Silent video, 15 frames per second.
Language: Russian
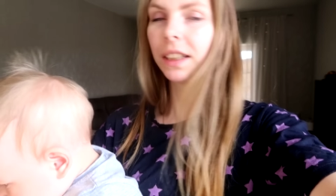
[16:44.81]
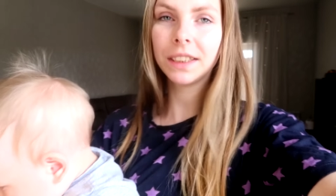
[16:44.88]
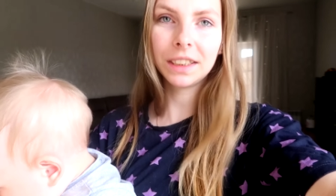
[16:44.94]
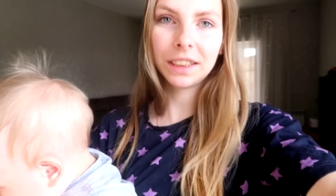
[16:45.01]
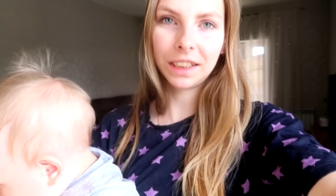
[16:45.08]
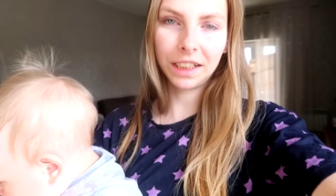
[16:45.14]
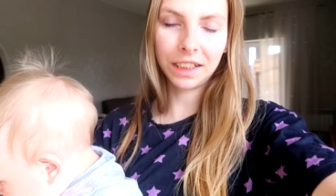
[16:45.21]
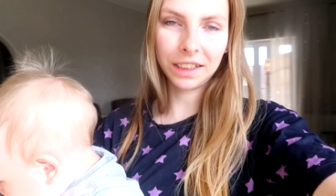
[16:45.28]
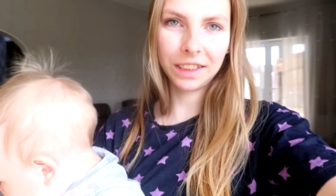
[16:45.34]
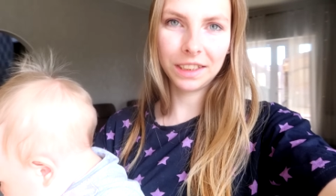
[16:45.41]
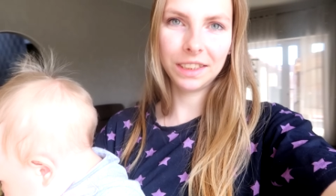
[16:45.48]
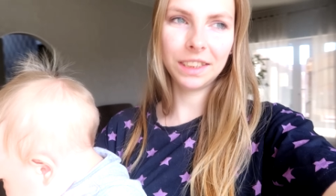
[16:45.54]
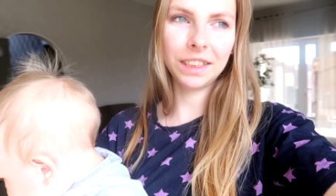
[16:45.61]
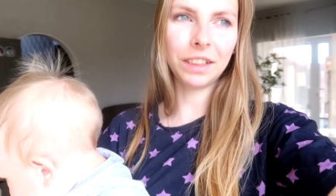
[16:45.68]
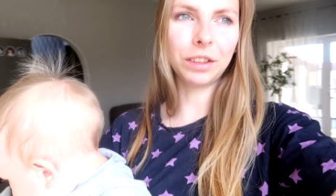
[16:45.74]
Сергей, когда
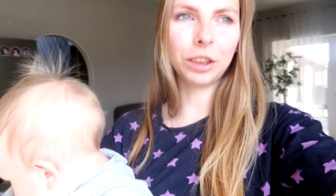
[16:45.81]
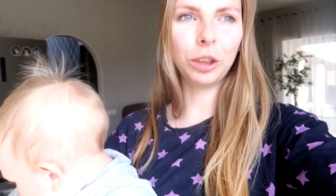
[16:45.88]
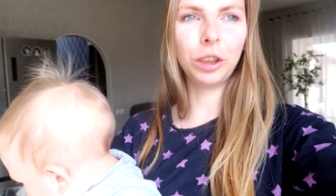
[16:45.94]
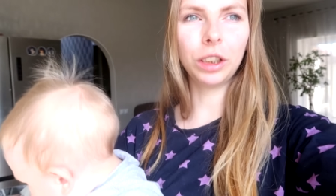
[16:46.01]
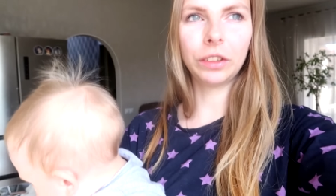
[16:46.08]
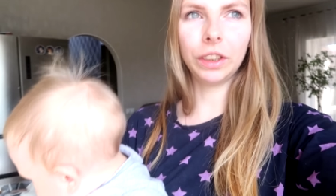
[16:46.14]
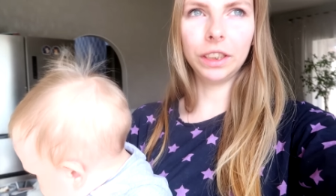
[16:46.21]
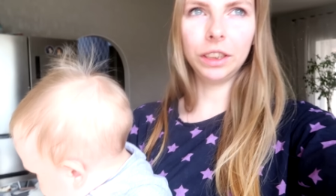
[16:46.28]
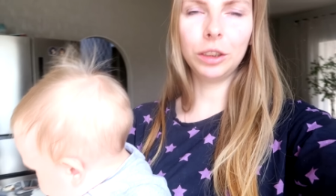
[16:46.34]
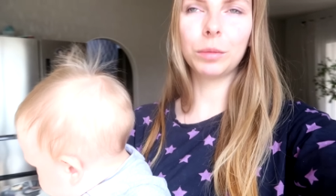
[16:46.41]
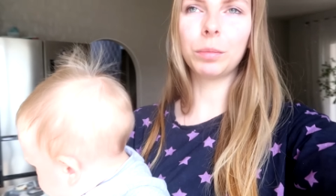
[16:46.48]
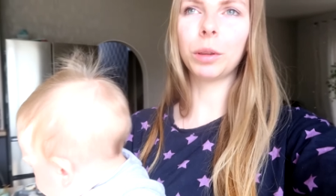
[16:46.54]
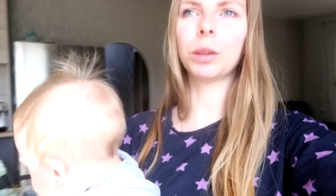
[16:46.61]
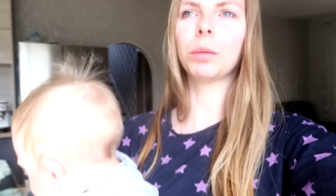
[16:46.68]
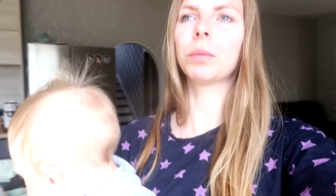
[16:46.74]
детей в школу отвозил, он
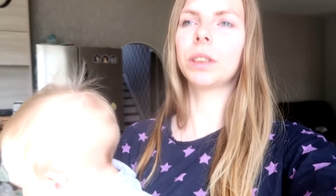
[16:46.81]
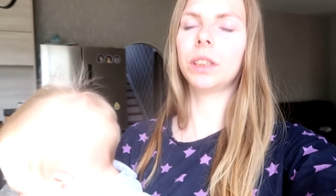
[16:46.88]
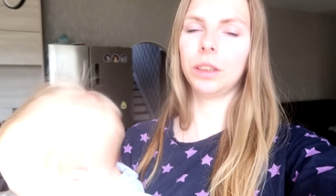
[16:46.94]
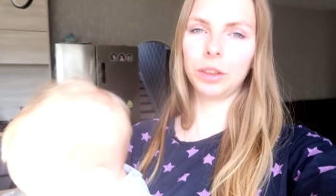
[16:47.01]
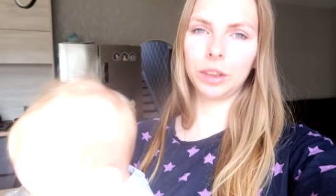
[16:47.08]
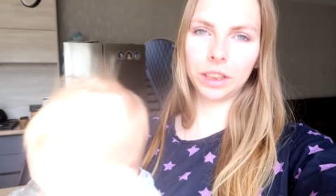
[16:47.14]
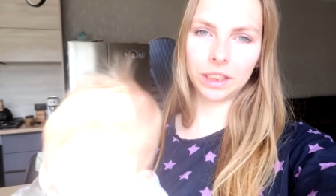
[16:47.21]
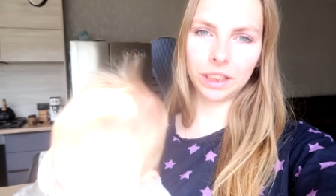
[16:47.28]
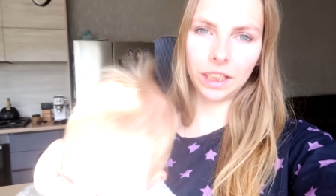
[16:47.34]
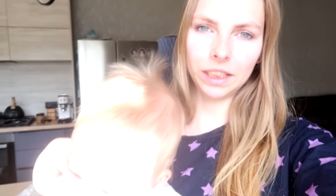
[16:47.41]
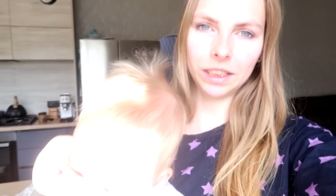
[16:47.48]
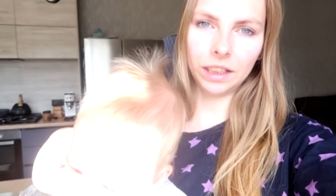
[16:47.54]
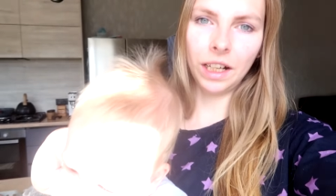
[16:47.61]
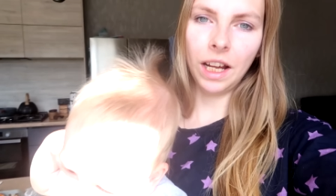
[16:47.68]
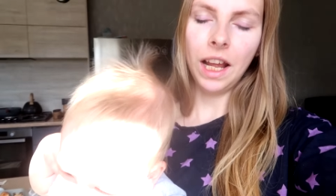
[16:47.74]
потом к дедушке
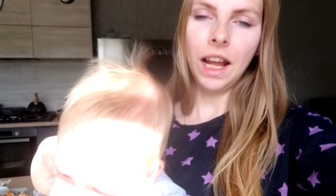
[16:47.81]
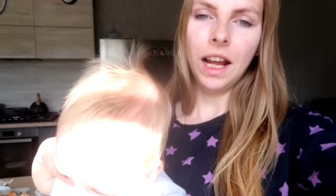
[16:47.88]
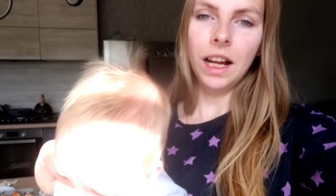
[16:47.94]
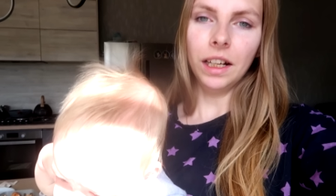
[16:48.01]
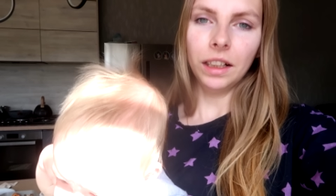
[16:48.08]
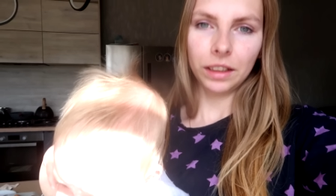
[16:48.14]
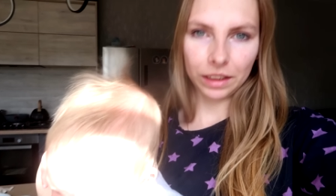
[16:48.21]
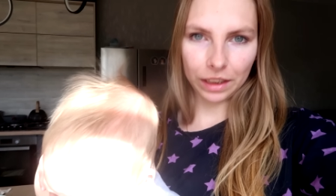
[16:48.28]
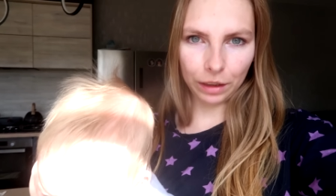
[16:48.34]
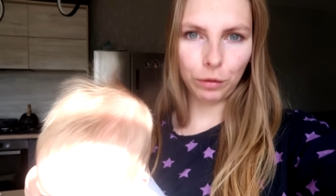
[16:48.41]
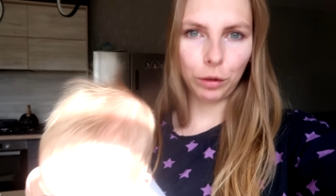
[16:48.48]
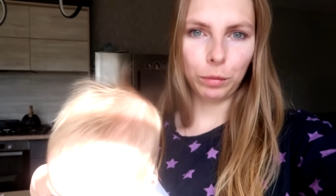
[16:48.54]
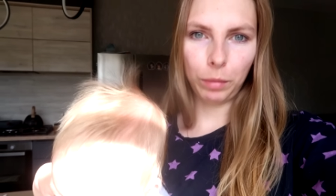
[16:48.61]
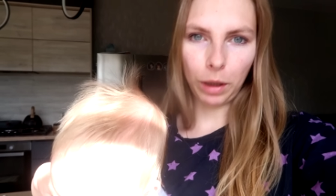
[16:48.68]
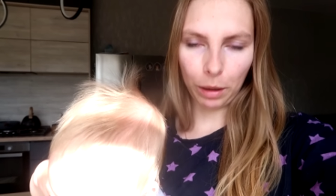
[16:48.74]
съездил, к
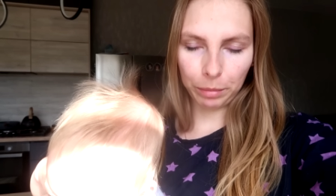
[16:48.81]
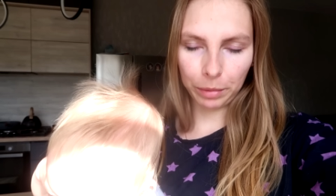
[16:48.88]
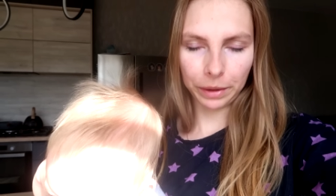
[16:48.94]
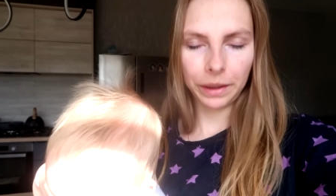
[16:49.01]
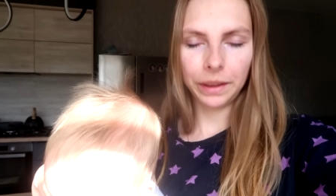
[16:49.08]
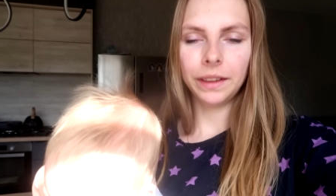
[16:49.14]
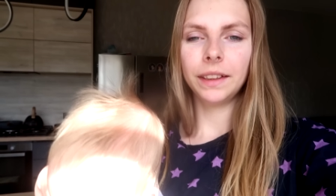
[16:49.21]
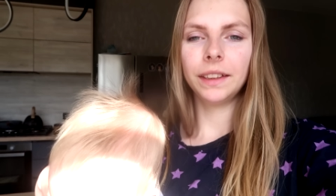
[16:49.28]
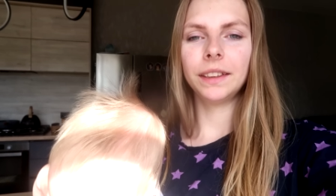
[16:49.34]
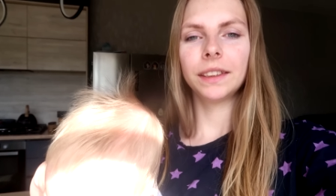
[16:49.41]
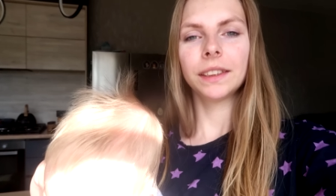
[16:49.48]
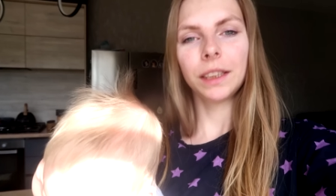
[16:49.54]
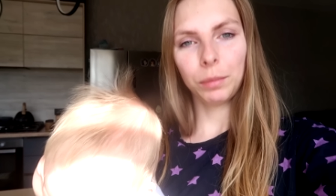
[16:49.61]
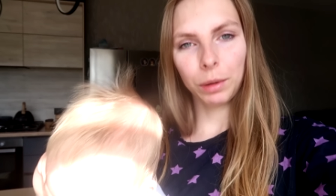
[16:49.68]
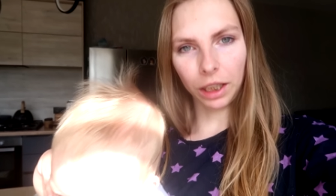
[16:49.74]
его папе,
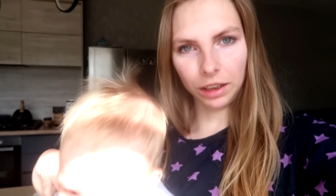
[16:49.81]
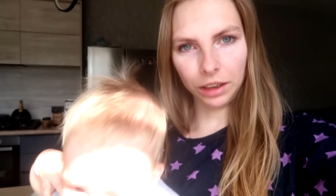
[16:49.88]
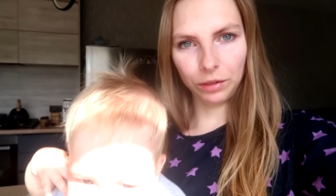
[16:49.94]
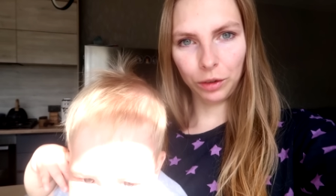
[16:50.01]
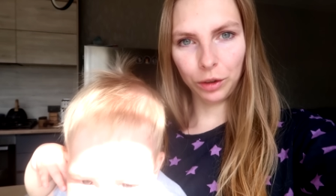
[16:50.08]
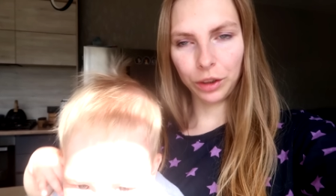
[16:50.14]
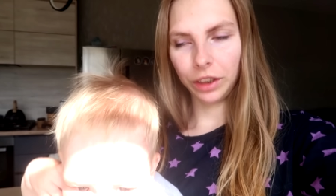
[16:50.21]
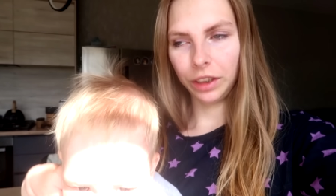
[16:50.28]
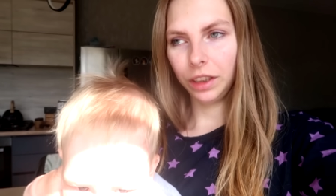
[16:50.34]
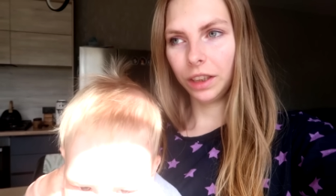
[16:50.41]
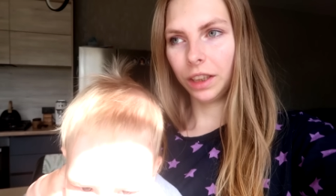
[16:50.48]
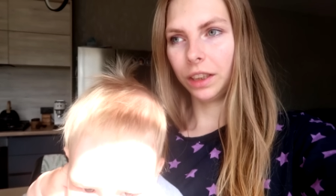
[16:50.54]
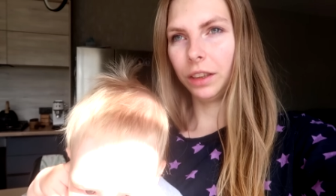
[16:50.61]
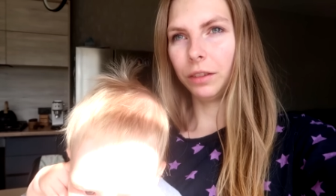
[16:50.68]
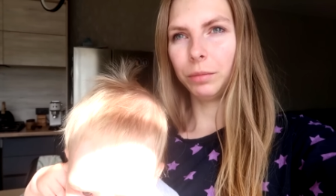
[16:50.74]
а, забрал его, и
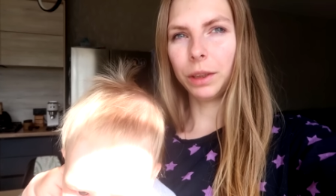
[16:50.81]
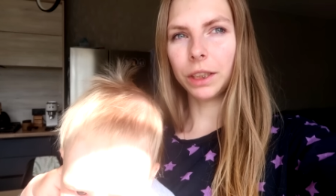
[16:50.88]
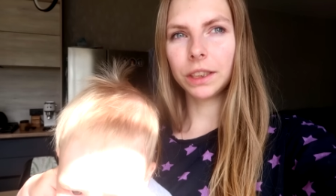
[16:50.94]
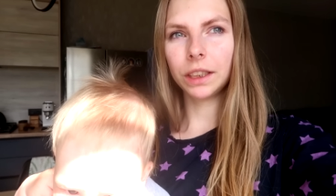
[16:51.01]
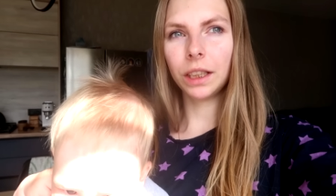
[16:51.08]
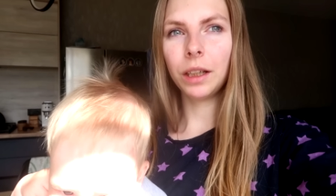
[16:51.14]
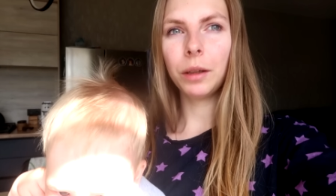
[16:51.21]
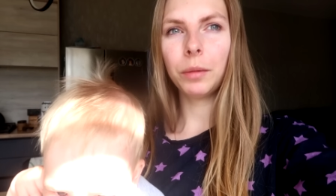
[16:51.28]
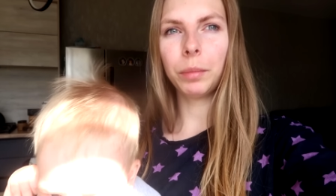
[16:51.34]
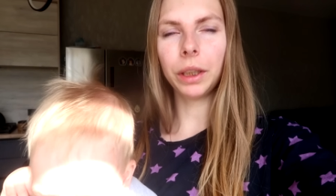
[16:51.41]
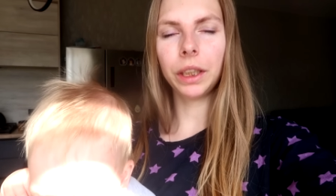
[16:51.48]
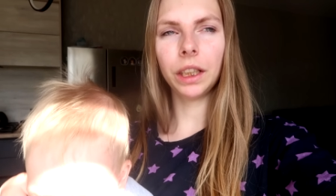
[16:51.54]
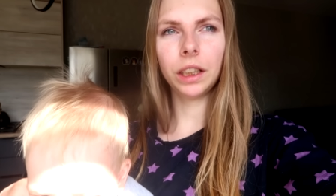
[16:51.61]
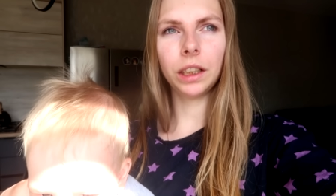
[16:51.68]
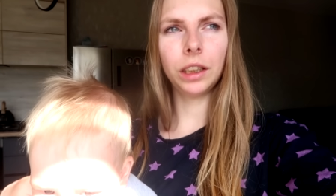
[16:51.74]
они вместе
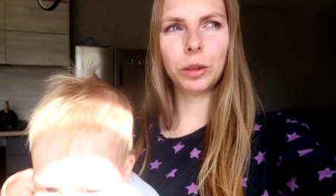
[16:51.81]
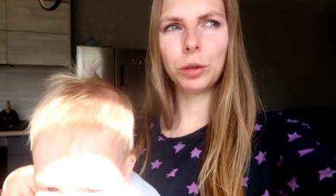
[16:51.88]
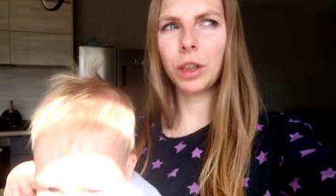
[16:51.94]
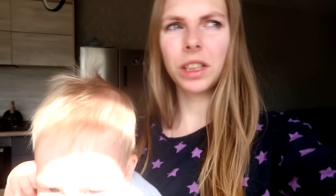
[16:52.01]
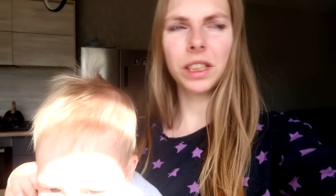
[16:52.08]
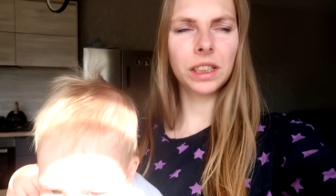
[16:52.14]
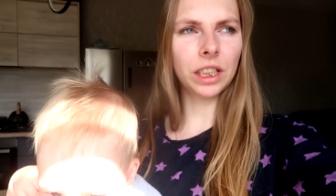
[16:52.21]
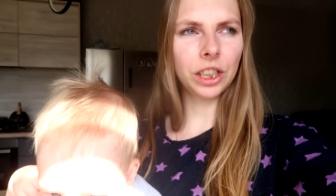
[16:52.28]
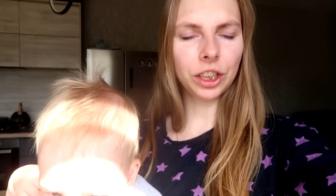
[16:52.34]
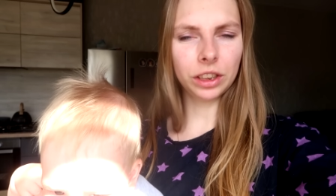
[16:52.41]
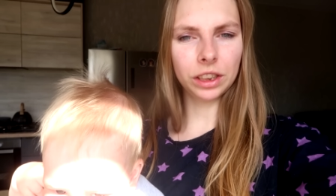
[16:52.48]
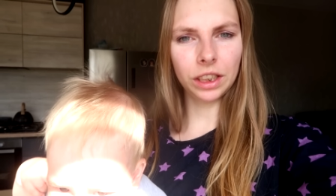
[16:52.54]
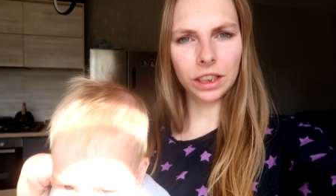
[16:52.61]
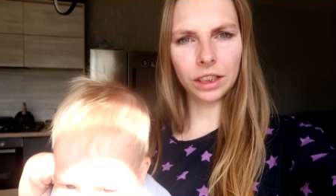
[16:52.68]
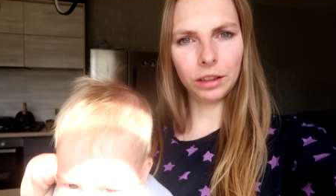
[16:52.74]
поехали. Куда-то сначала
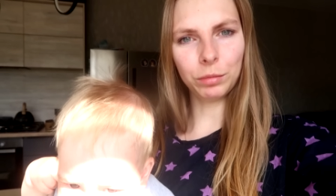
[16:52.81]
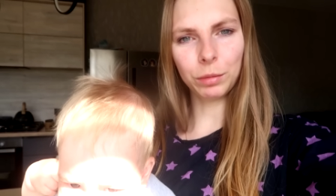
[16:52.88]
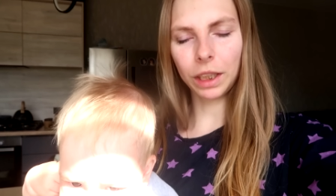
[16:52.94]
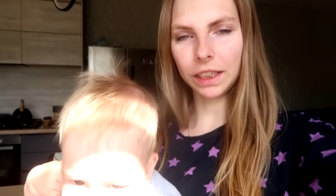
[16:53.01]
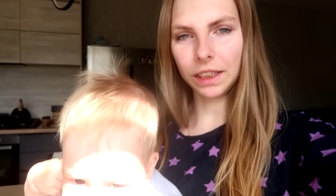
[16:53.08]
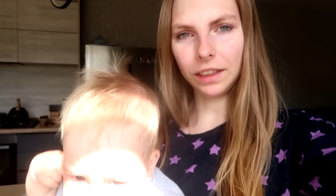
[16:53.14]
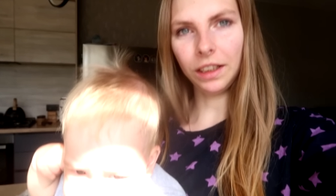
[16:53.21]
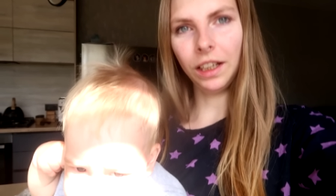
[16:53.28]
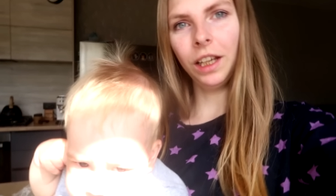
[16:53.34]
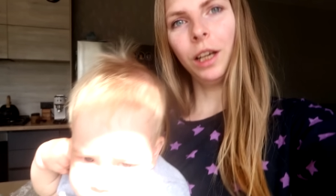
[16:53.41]
съездили в магазин,